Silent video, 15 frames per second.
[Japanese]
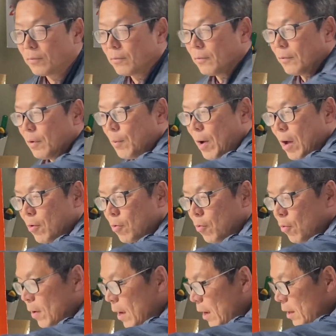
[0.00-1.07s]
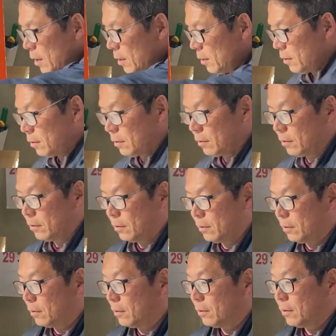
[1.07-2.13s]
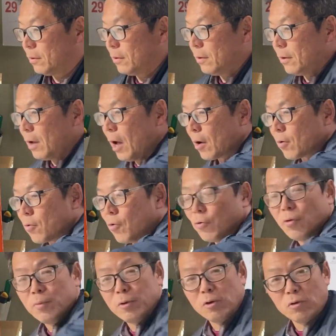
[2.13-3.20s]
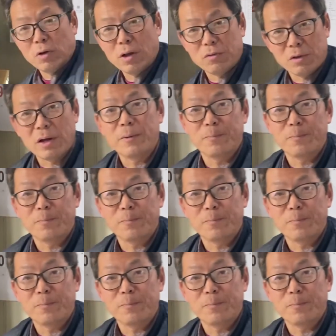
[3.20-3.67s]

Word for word: でも発酵は発酵の美女とか言うやん